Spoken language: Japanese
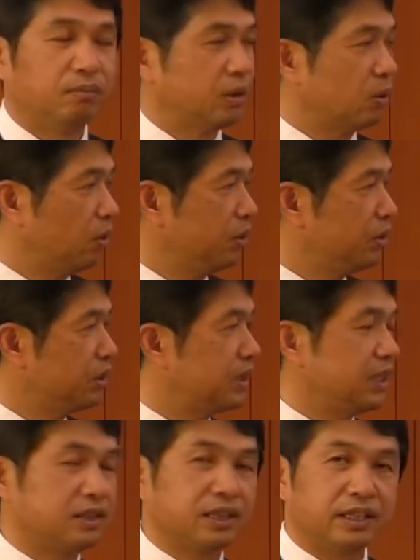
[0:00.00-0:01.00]
まあ、こういう
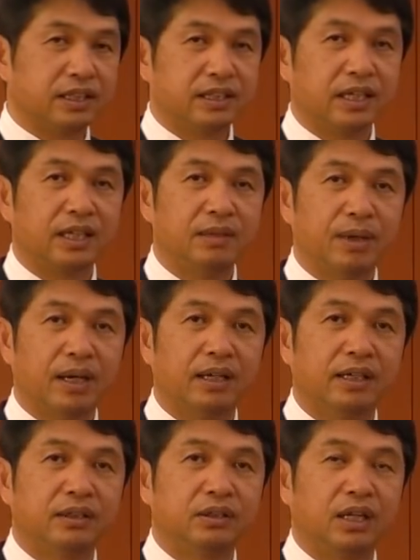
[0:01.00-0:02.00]
施設がですね
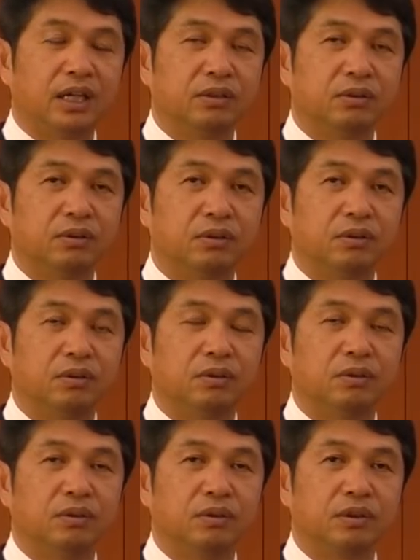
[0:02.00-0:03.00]
今あ
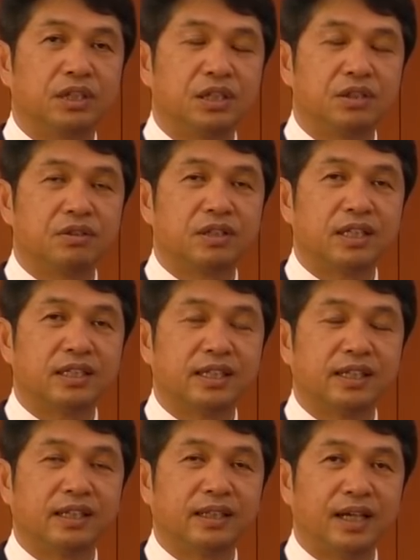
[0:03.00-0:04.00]
の緊急事態
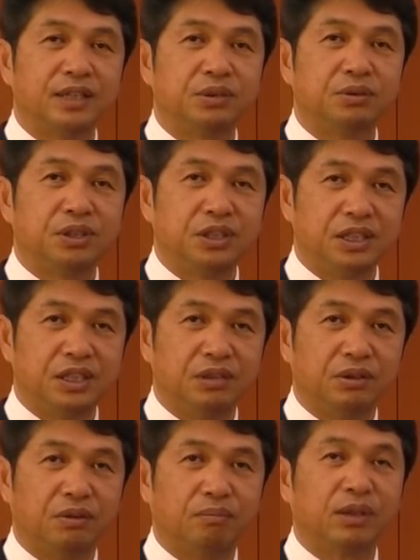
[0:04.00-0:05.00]
宣言対象地域
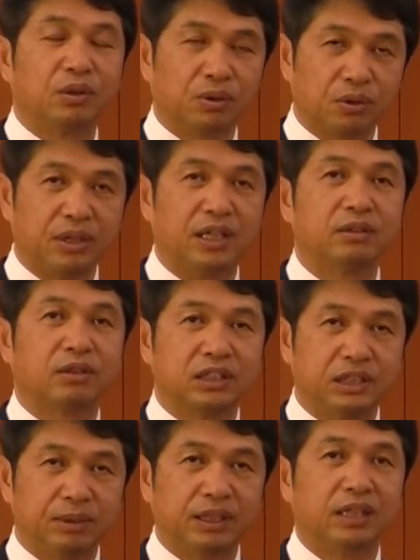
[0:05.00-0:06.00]
の、まあ、東京であるとか
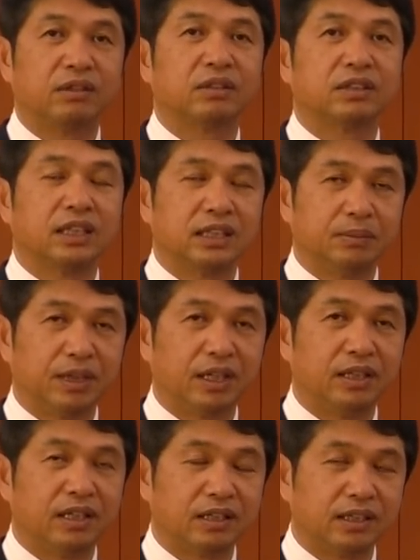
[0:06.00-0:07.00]
千葉であるとか埼玉県のある